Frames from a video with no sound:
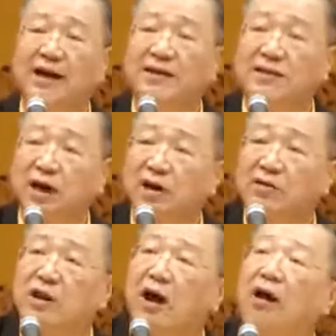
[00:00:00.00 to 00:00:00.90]
找
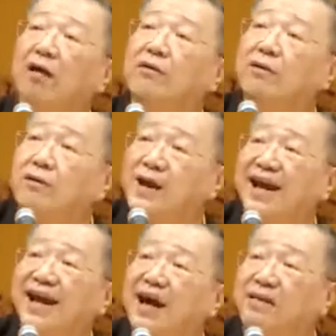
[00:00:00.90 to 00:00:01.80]
到月
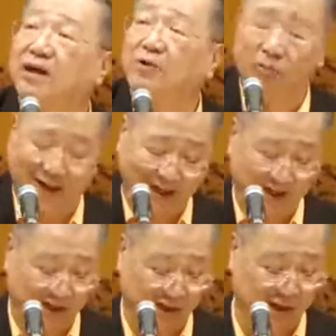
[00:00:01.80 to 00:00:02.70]
亮的位
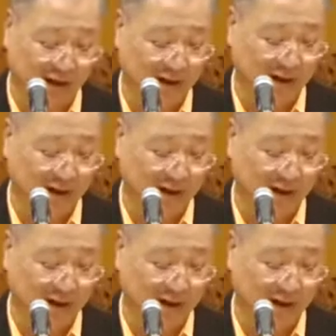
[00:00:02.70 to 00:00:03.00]
置，